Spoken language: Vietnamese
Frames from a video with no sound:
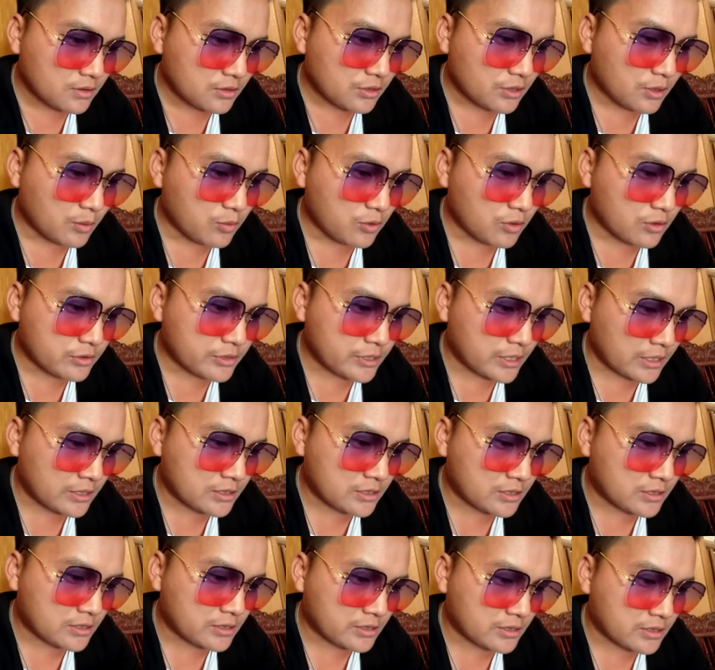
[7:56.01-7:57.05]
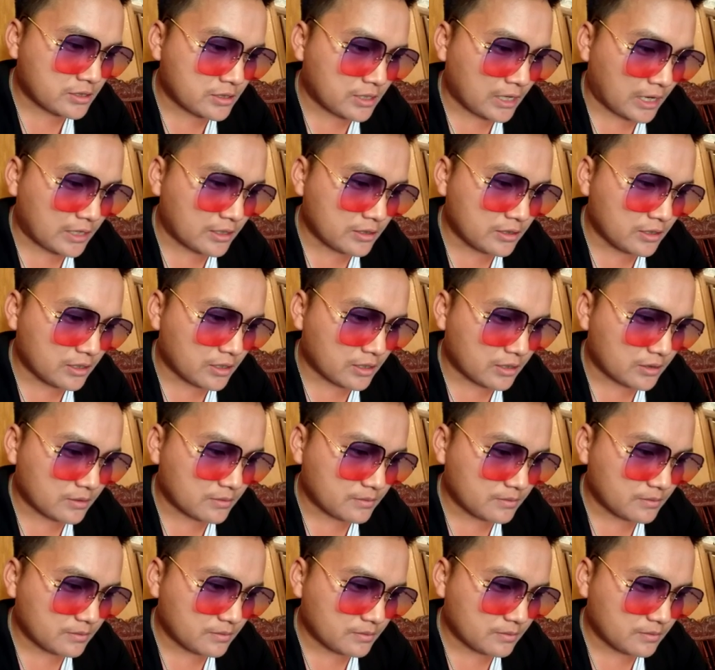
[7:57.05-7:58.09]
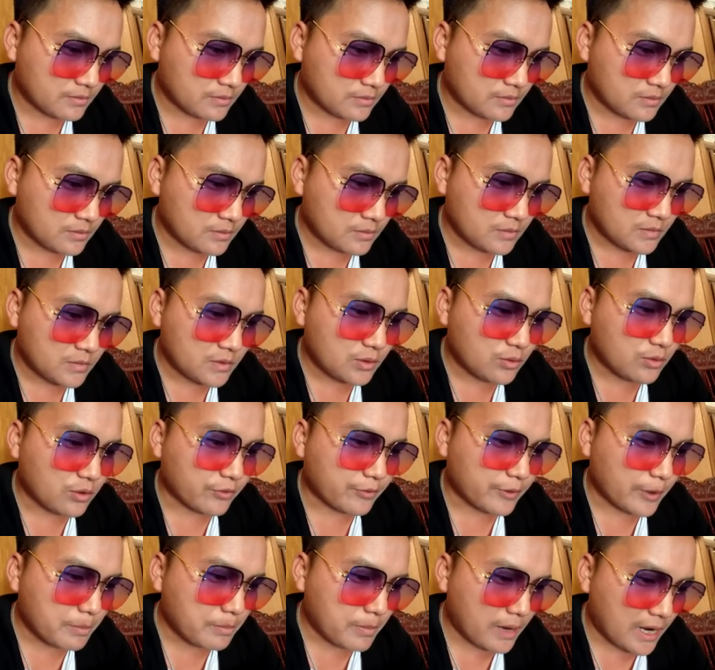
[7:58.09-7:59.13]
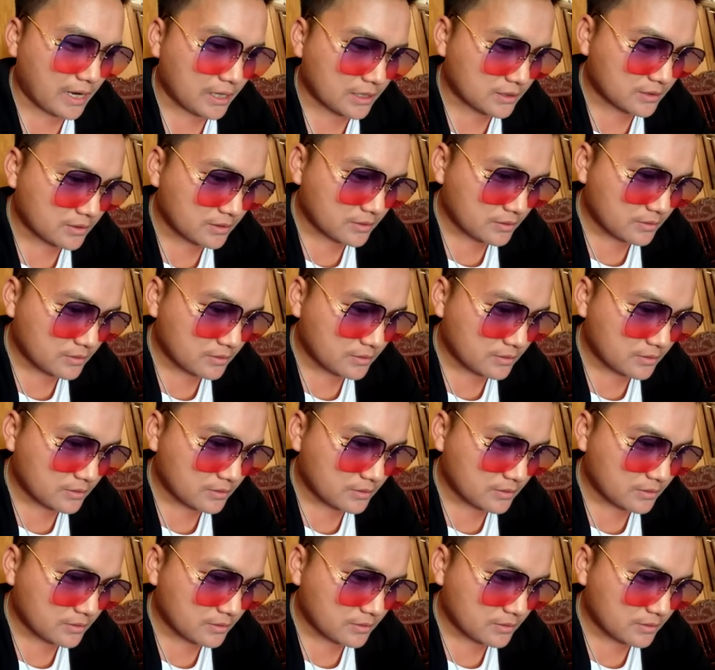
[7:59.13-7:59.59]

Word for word: do mua lốt sánh sàn nửa đùa pháp bài